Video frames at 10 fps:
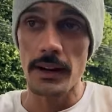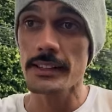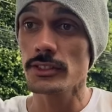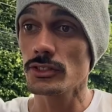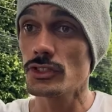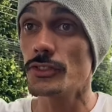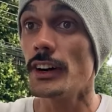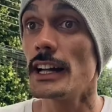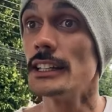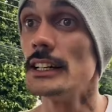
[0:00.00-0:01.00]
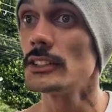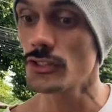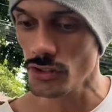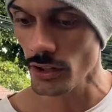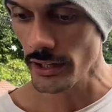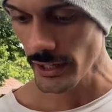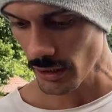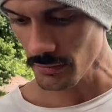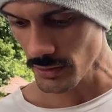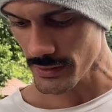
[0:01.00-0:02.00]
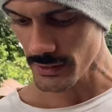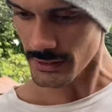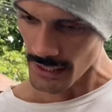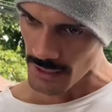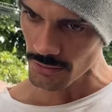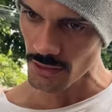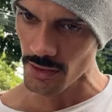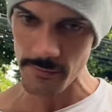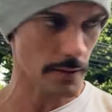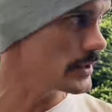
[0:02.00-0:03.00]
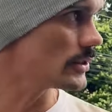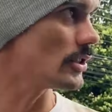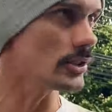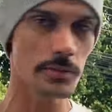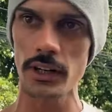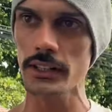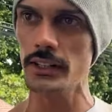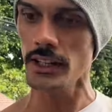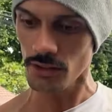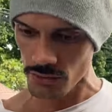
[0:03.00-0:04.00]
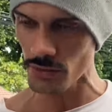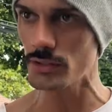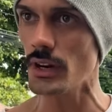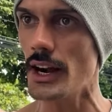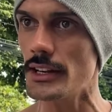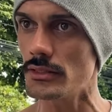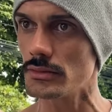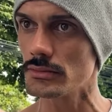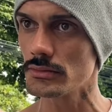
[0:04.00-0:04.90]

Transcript: Mas eu tô te falando que sou eu, moço. Entrega o um negócio pra mim, sou eu que moro aqui, eu que sou Eduardo.